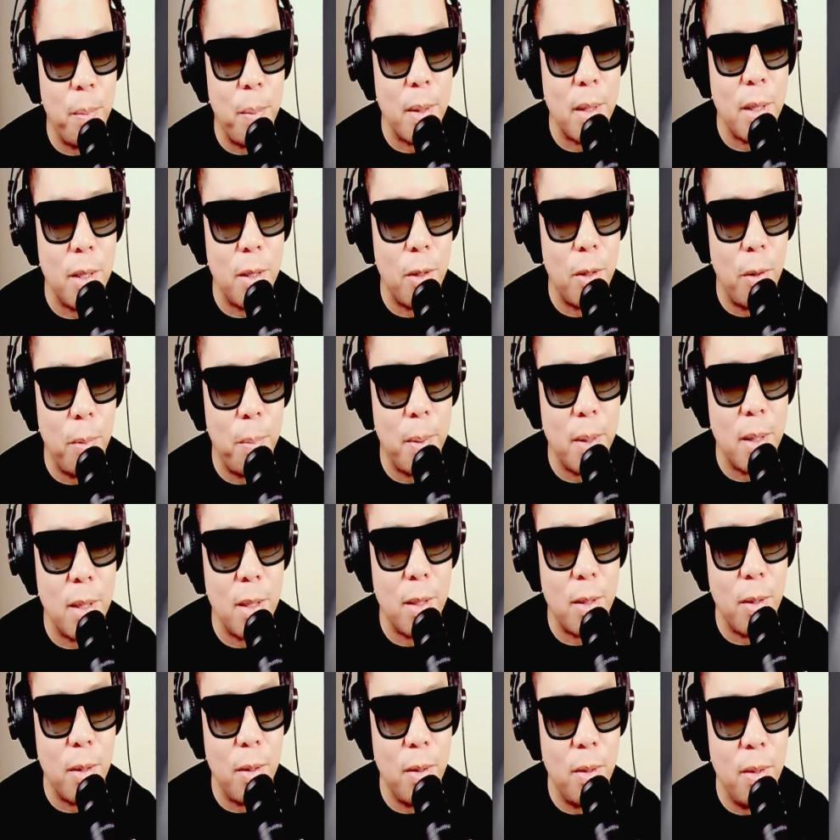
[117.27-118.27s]
pati to,
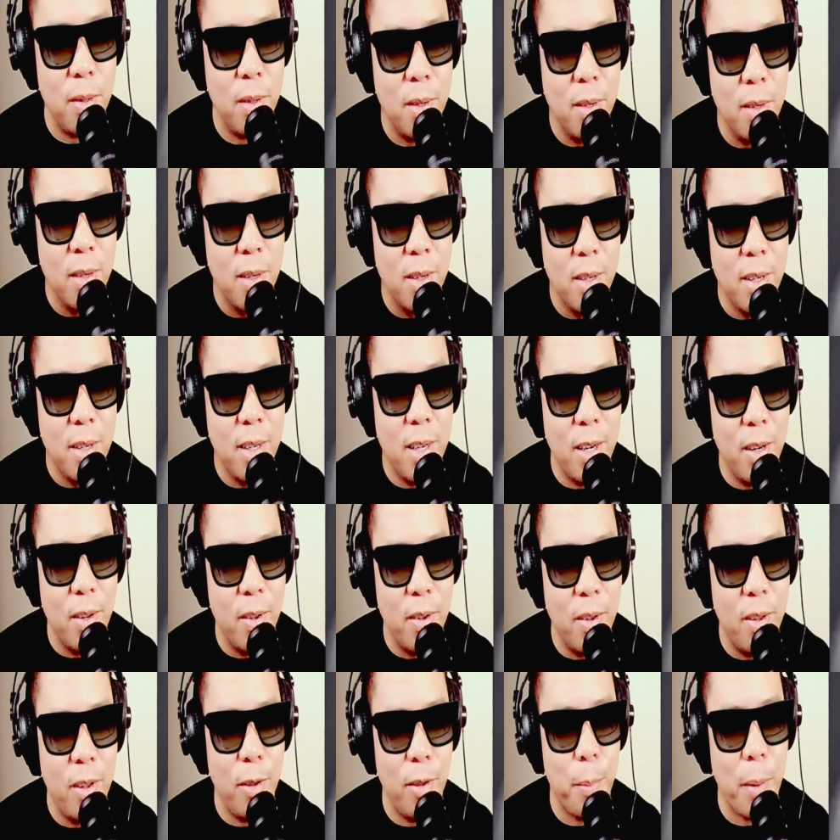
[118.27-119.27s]
pati to. Yan
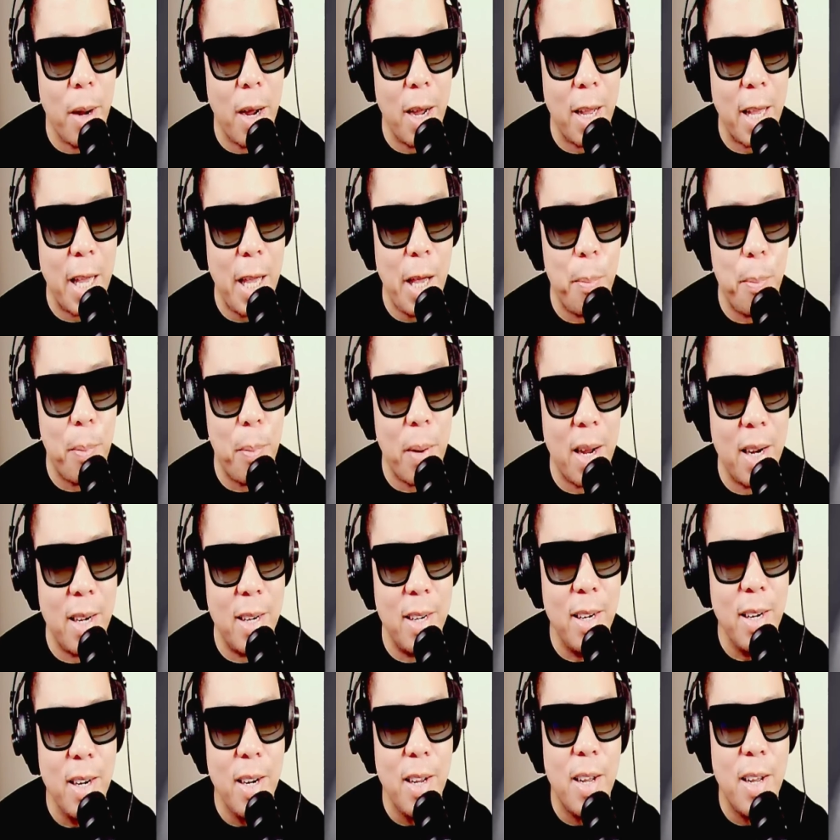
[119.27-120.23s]
eh, yung mga keypad.